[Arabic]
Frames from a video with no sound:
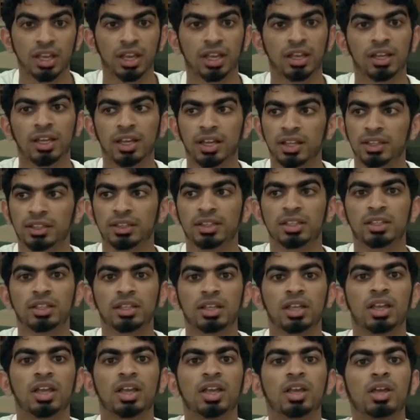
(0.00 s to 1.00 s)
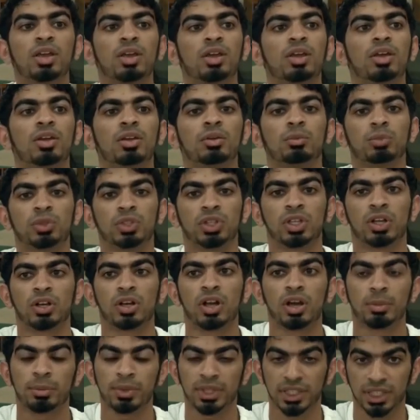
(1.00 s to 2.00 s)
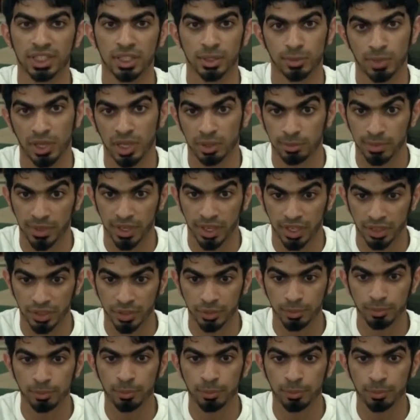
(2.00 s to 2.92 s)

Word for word: علاقتنا مترابطة مع بعض